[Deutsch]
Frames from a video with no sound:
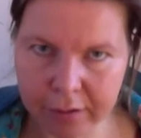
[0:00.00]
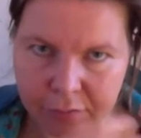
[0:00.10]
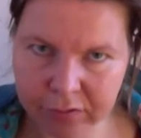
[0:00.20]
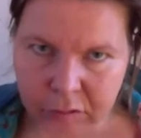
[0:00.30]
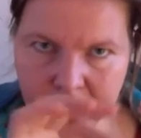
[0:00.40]

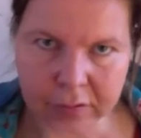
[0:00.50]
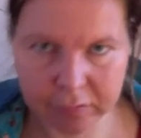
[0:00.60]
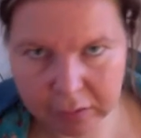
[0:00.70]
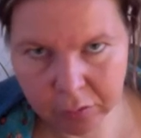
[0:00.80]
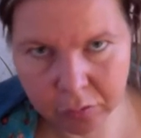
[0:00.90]
irgendein Ziel
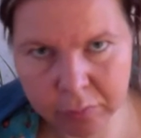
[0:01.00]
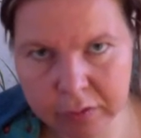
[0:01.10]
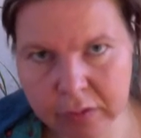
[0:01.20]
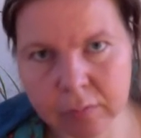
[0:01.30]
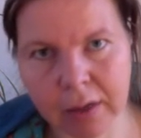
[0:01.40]
erreichen
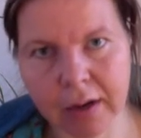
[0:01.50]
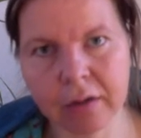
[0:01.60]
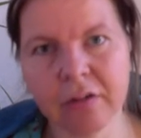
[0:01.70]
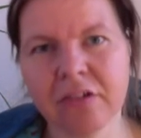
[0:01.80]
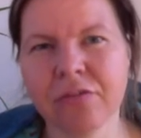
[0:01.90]
wollen, dass ich
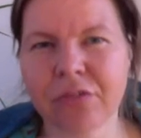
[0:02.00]
dann